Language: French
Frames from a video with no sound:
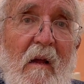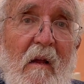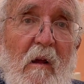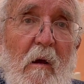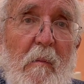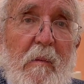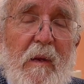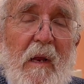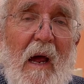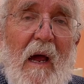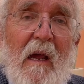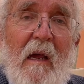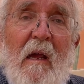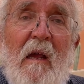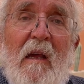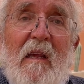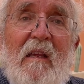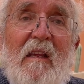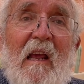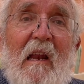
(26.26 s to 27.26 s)
comme ça,
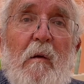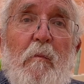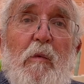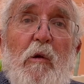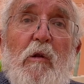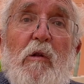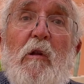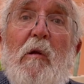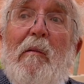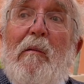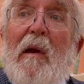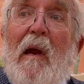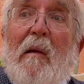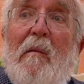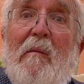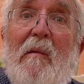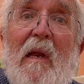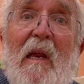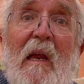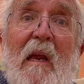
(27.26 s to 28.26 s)
qui est le but de
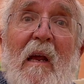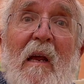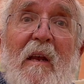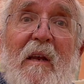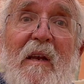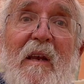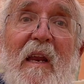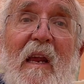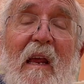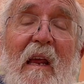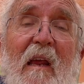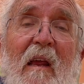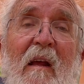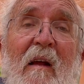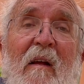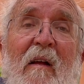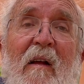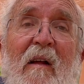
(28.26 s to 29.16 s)
chercher des